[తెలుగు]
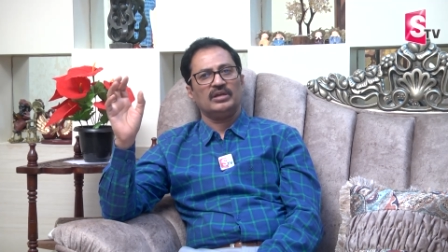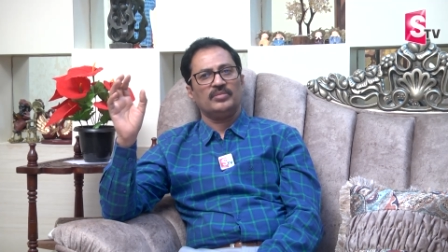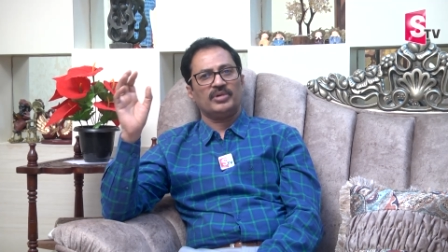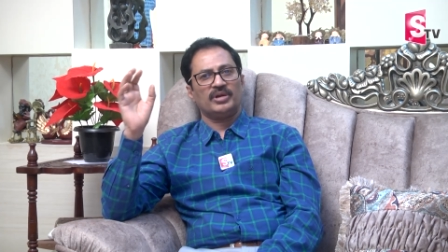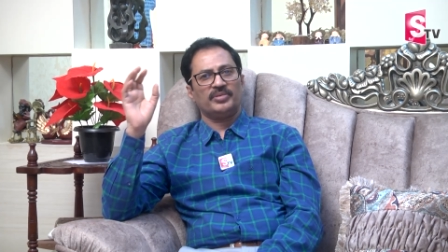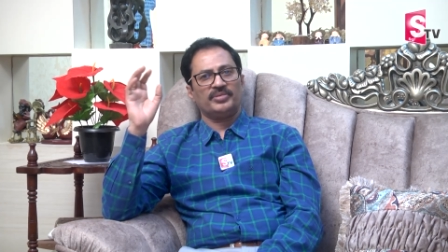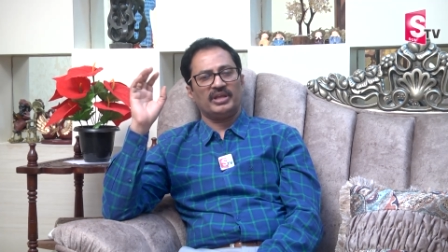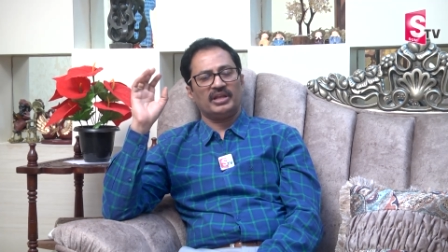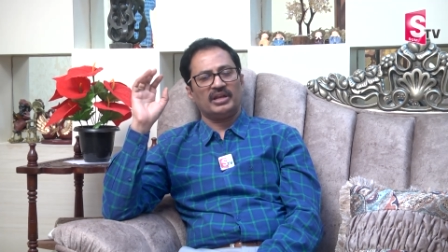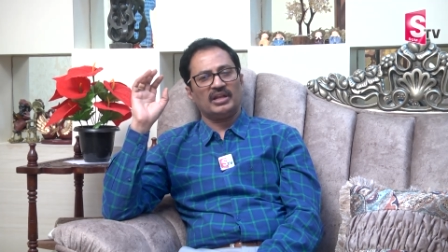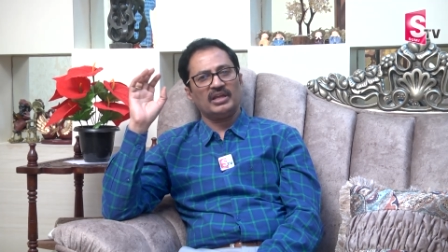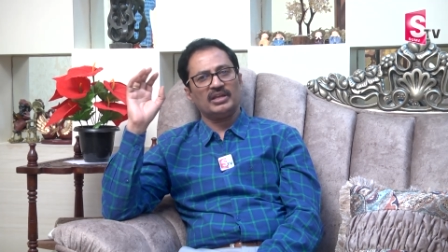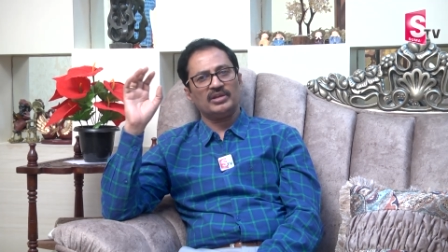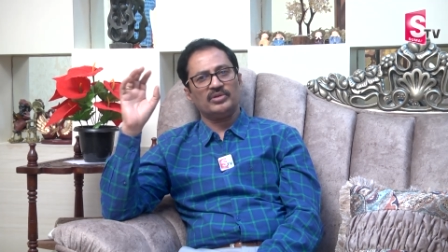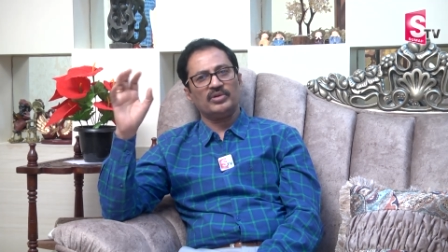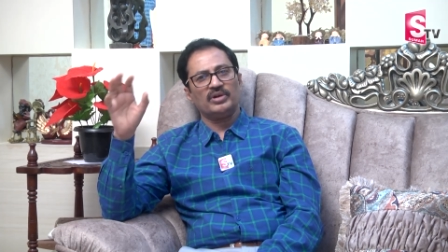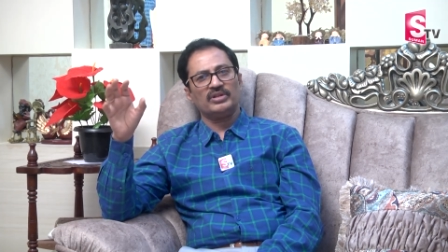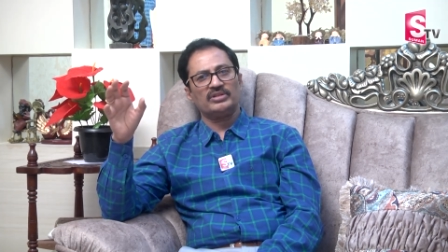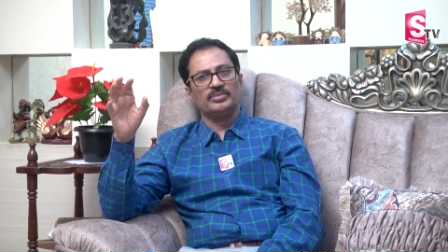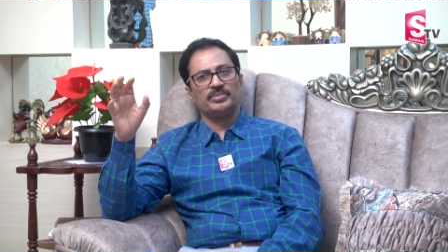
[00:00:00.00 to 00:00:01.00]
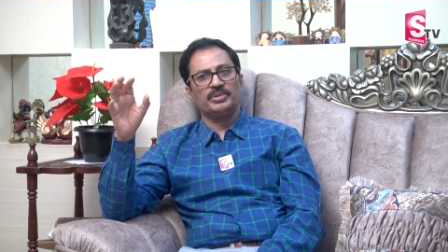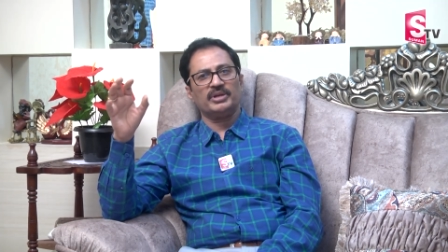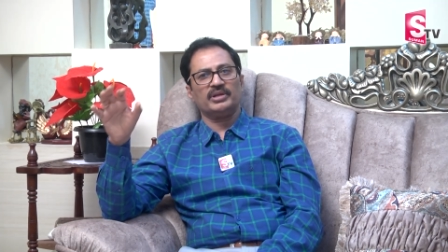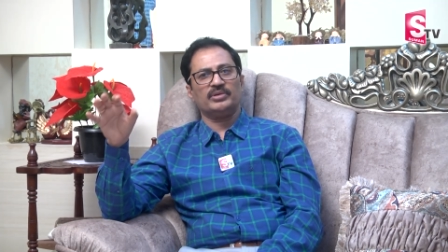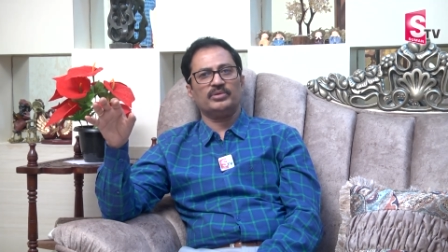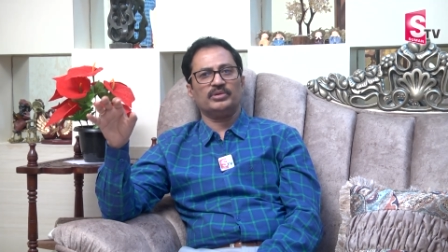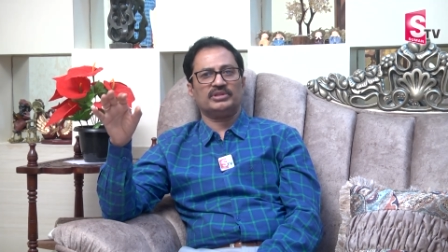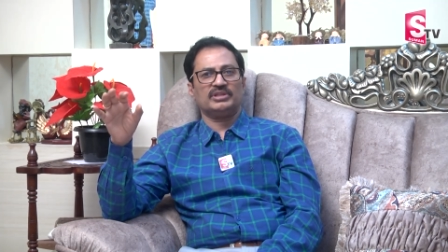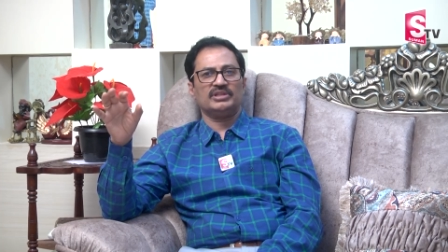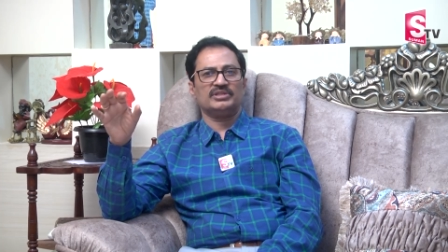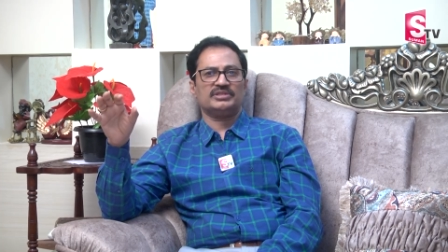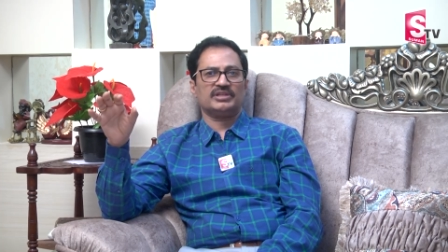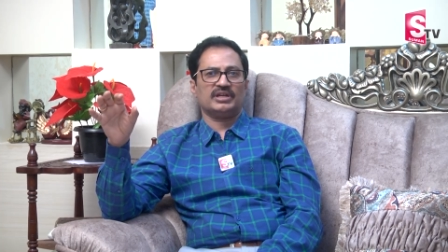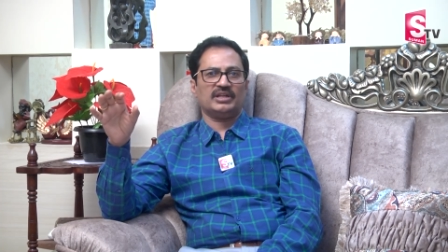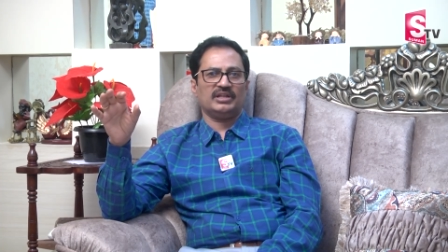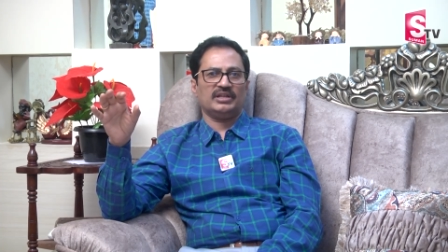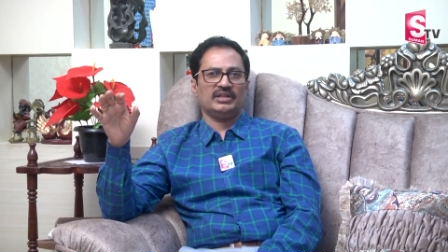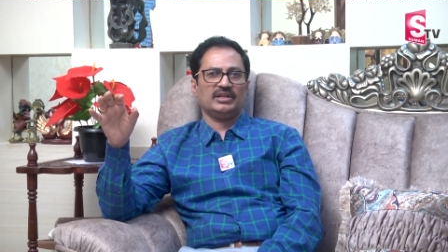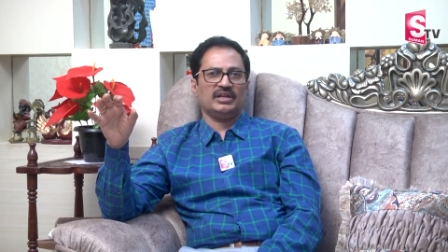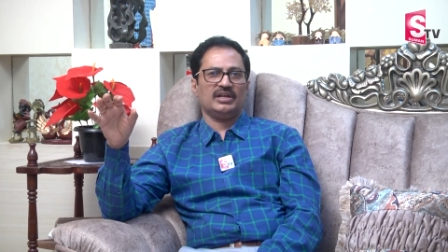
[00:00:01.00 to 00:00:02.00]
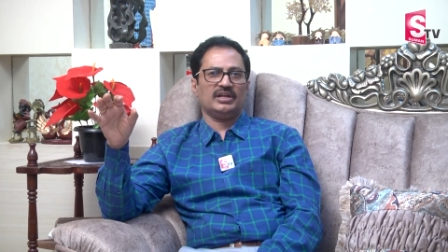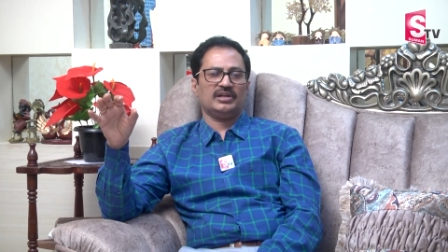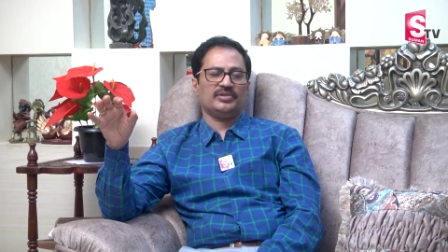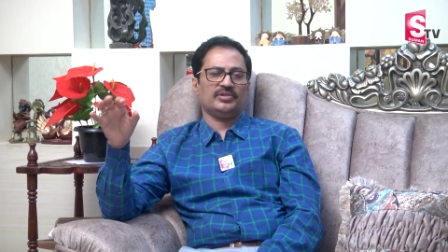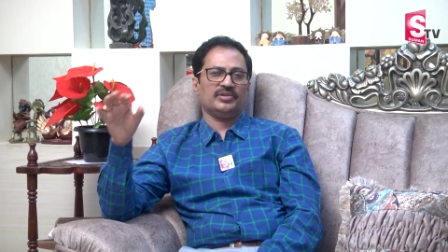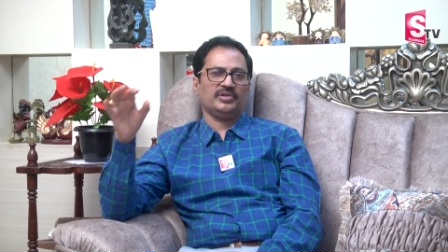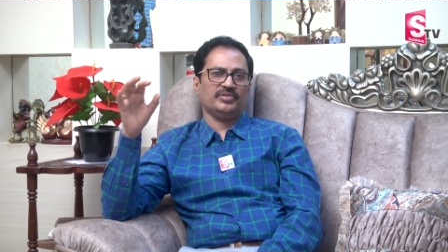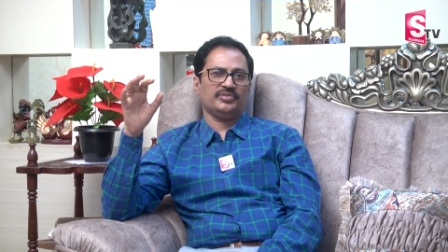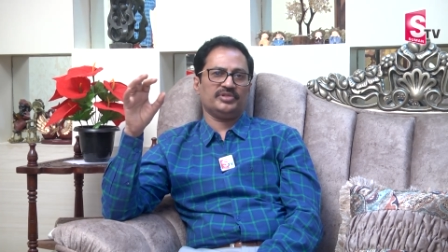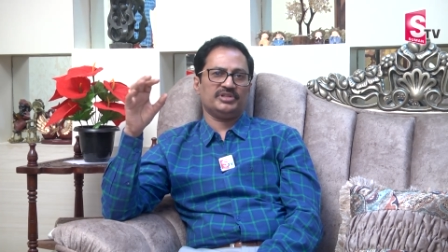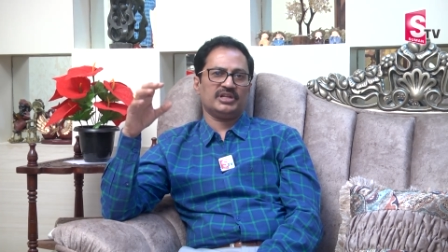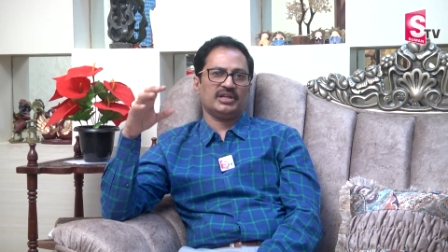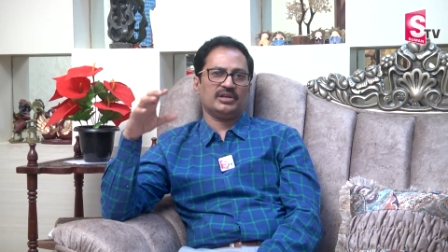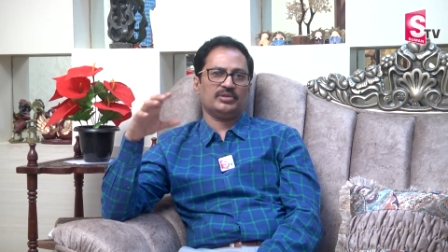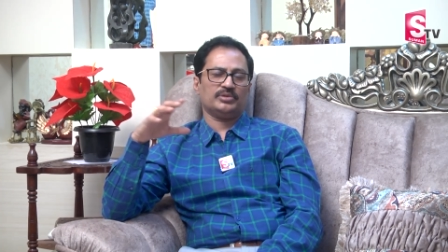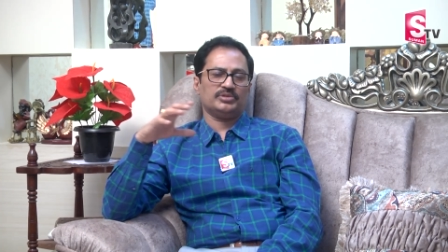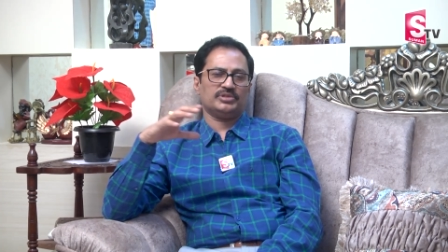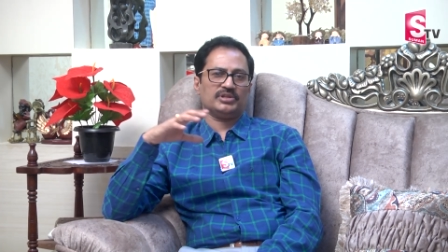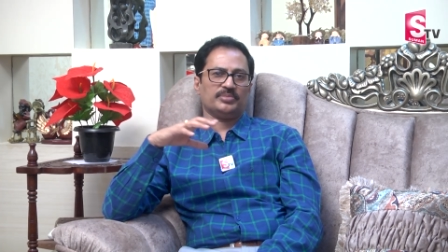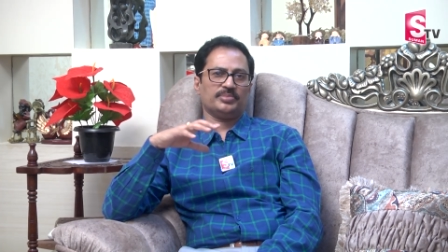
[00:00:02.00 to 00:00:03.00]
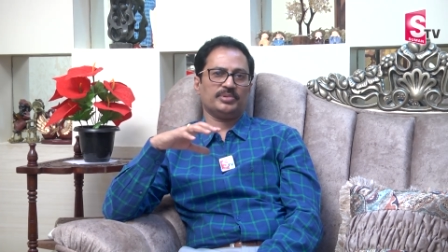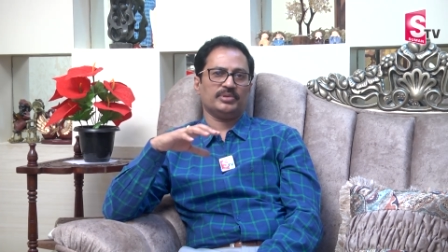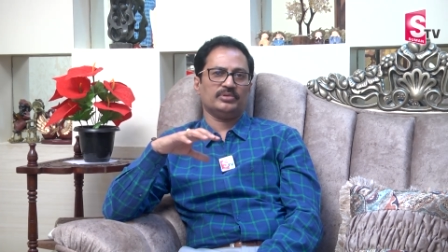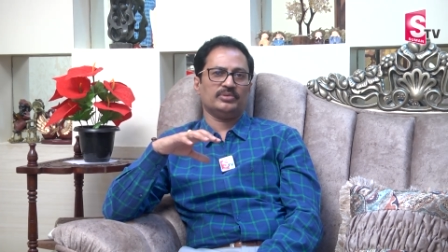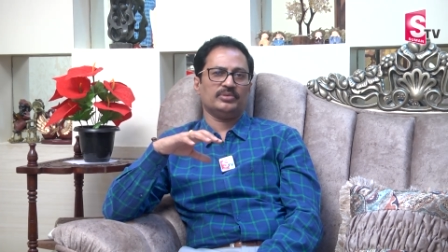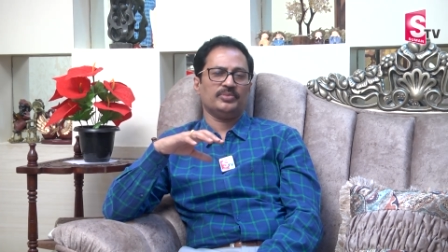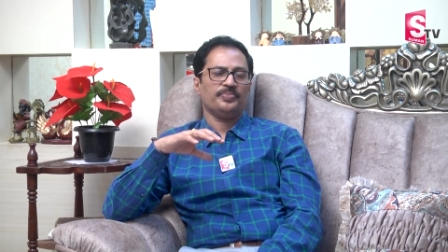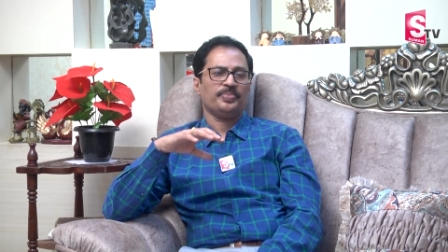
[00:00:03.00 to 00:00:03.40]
మనం ఎలా ఈ గుండె జబ్బుల్ని గుర్తించాలి అనేటువంటి విషయానికి వచ్చినప్పుడు